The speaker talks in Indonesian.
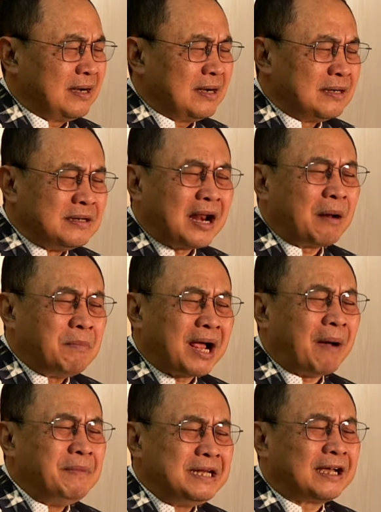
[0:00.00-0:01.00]
dalam
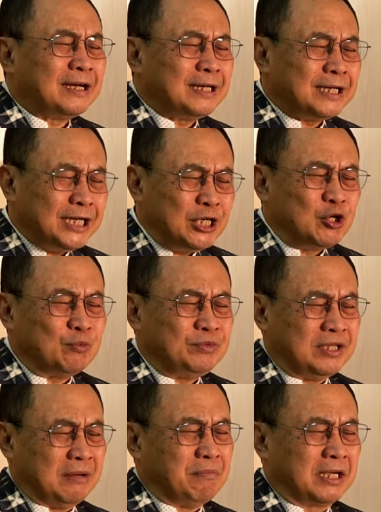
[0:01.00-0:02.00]
mengabdikan
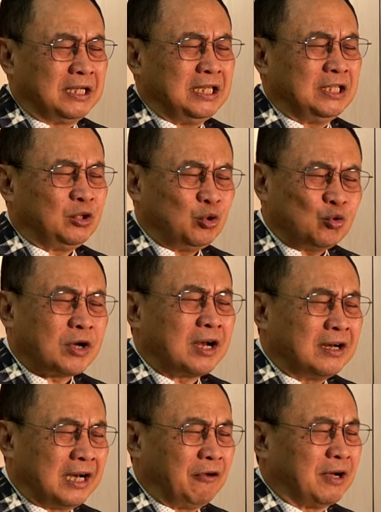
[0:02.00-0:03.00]
hidupnya bagi
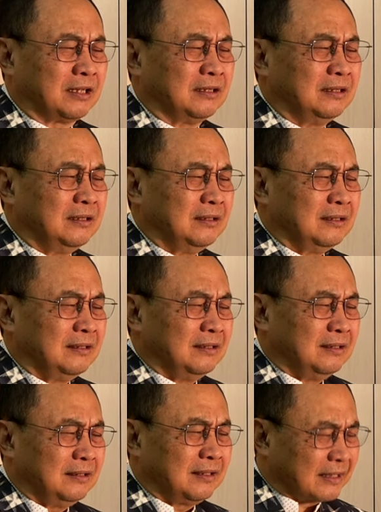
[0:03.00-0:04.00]
Tuhan lewat
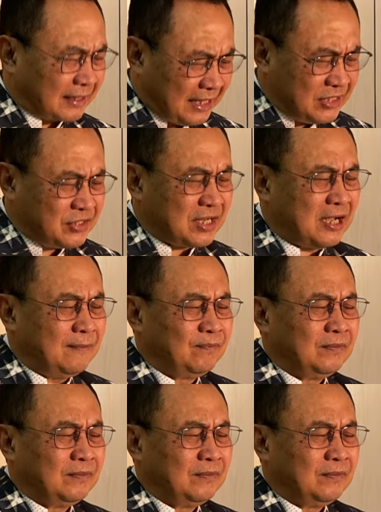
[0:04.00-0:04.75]
gereja,